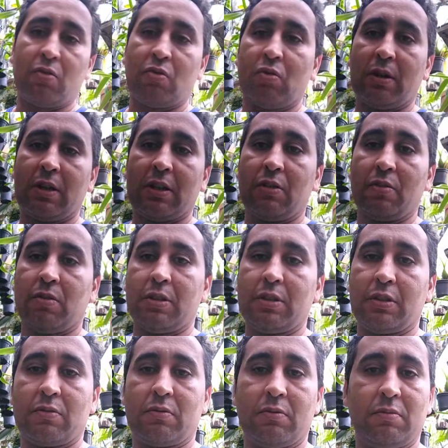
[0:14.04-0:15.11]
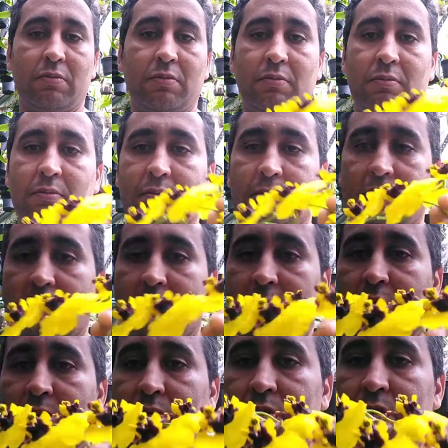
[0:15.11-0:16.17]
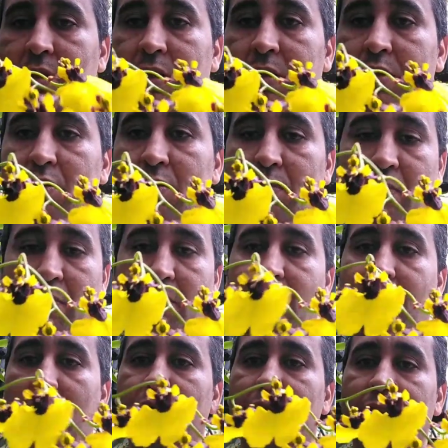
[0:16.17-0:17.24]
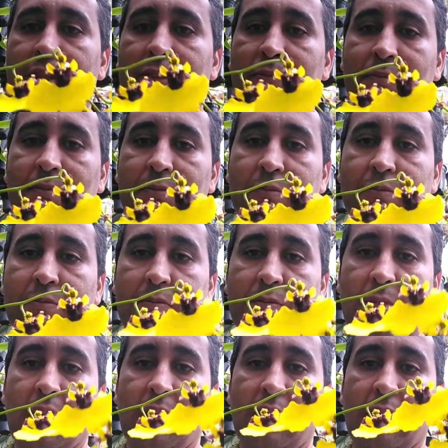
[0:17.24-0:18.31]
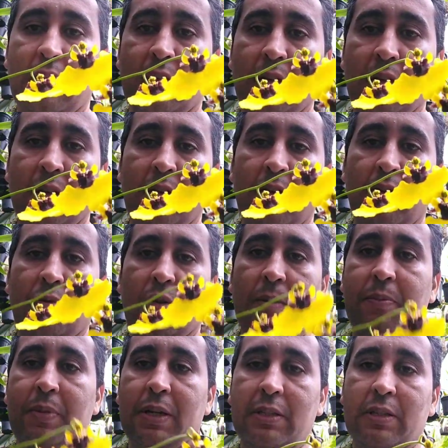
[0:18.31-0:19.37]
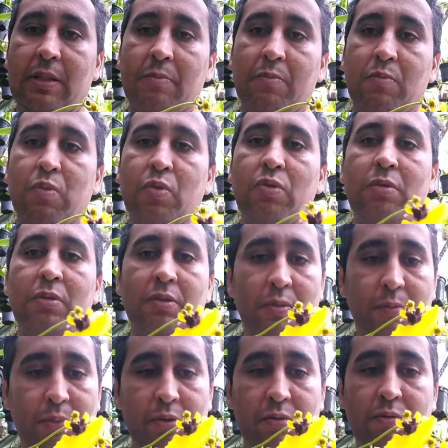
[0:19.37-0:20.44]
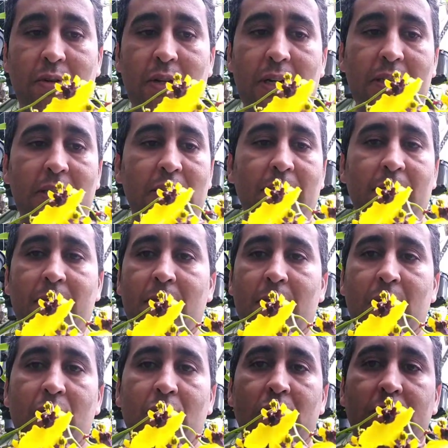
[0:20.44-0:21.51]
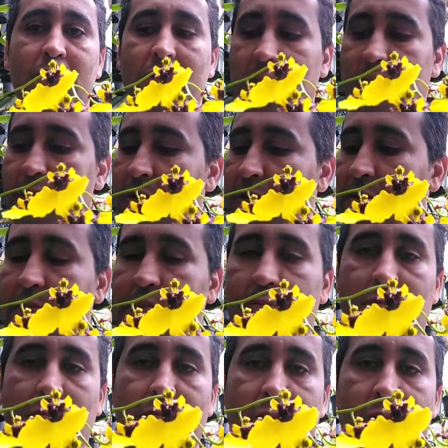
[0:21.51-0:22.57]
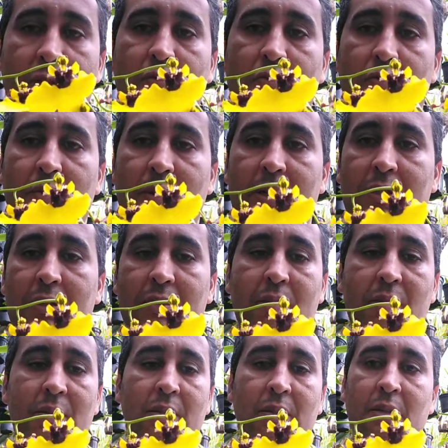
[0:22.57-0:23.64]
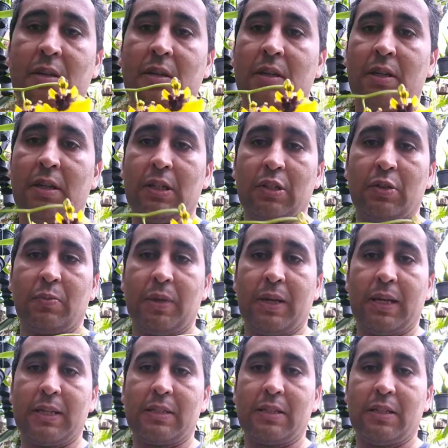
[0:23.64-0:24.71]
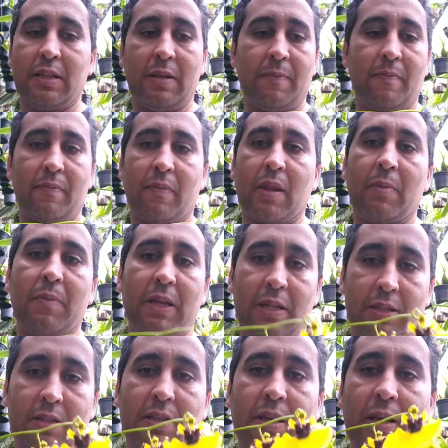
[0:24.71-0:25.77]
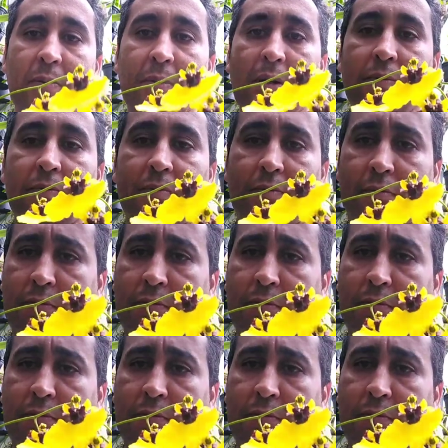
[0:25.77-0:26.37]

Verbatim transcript: Estou aqui hoje com esse oncídio é baldim, né? uma planta muito procurada. Consegui algumas espécies, né? meristema.